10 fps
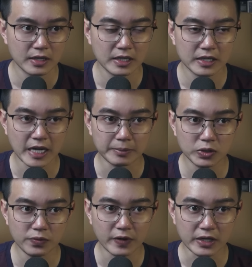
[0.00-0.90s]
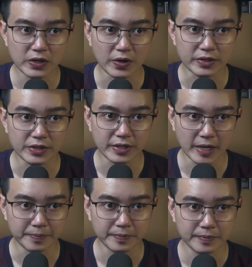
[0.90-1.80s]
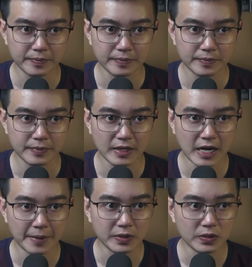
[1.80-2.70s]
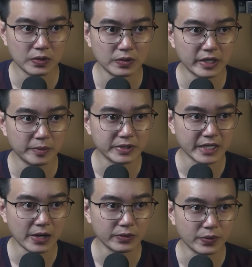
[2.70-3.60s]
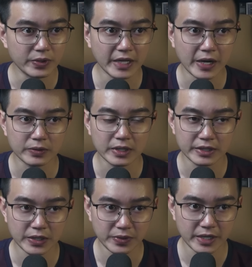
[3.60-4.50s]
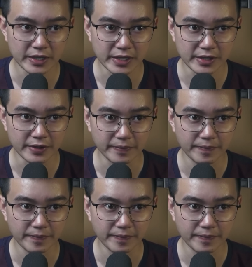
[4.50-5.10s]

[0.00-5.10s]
Cơn cảm xúc vẫn còn dư âm làm cho cô không sao đuổi theo tên thiếu niên kia được.